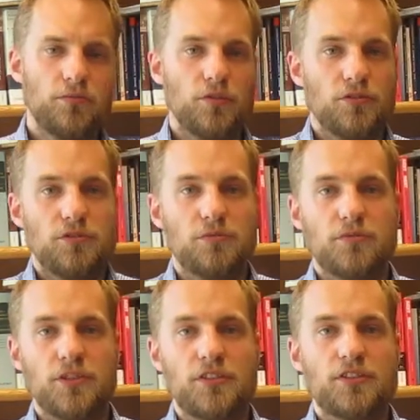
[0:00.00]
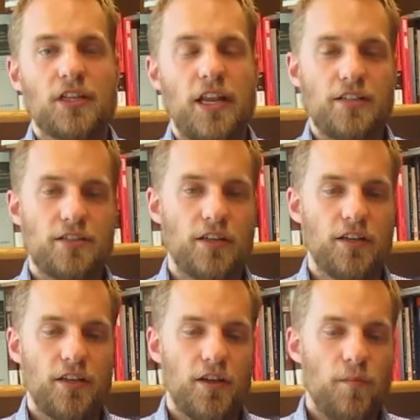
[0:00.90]
und das ist der letzte
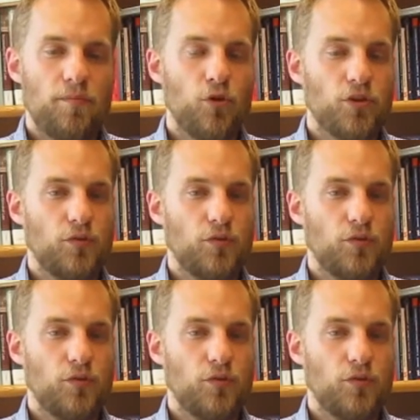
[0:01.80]
Punkt,